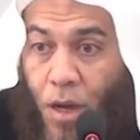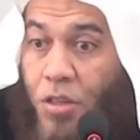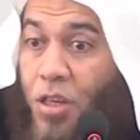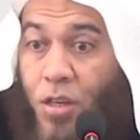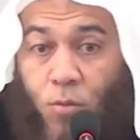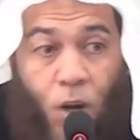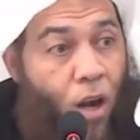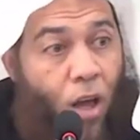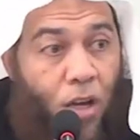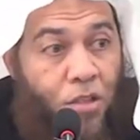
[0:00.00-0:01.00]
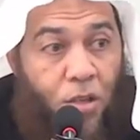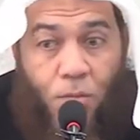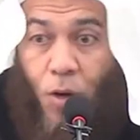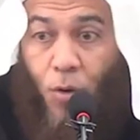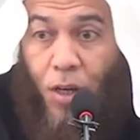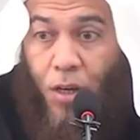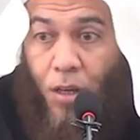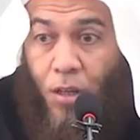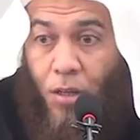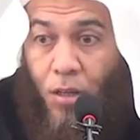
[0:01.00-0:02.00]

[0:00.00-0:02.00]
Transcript: عجيب والله عجيب اخواننا